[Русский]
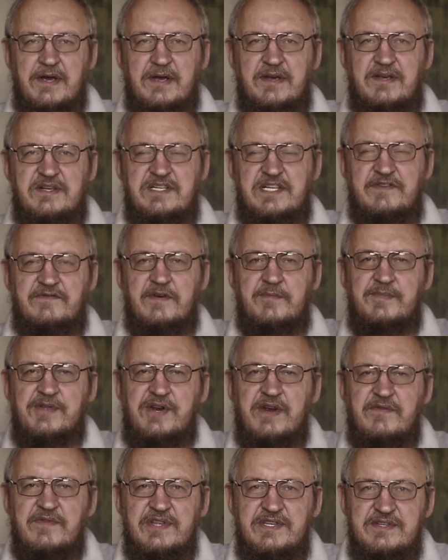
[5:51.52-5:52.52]
если вам
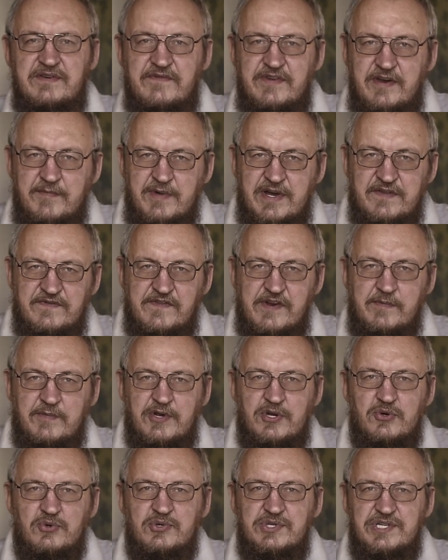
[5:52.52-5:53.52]
нравится время от
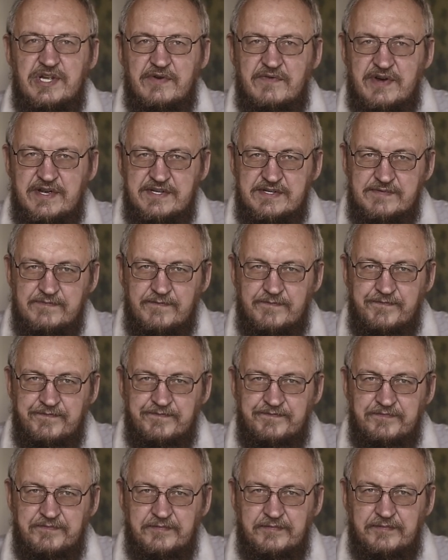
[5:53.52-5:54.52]
времени узнавать,
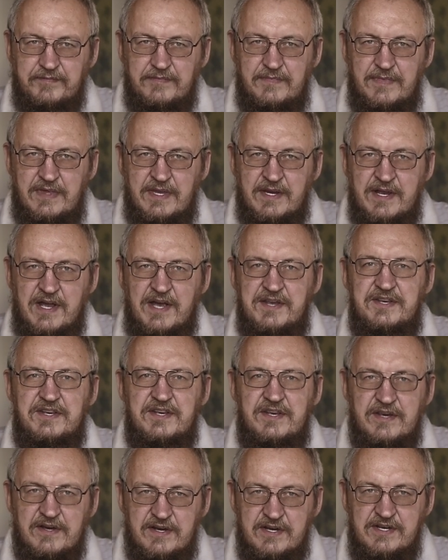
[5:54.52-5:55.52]

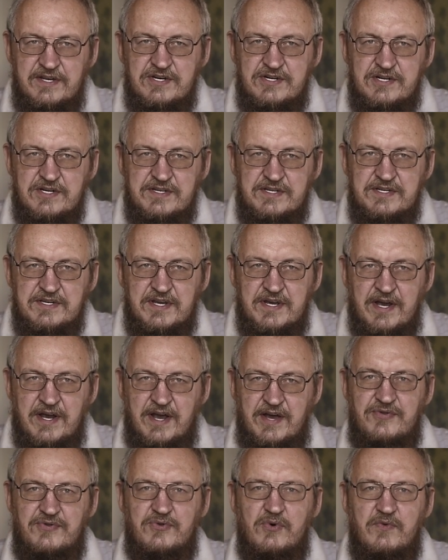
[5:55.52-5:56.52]
какие книжицы я
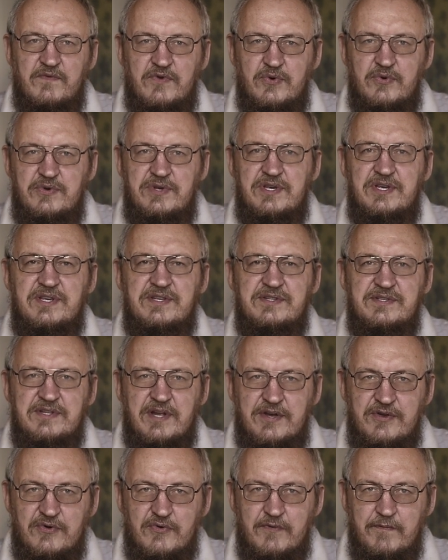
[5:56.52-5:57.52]
готовлю и
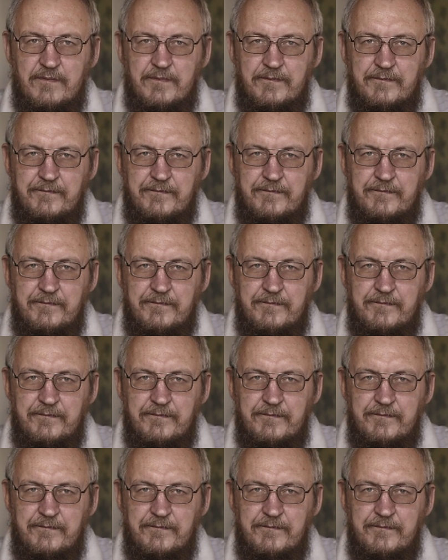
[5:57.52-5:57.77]
издаю.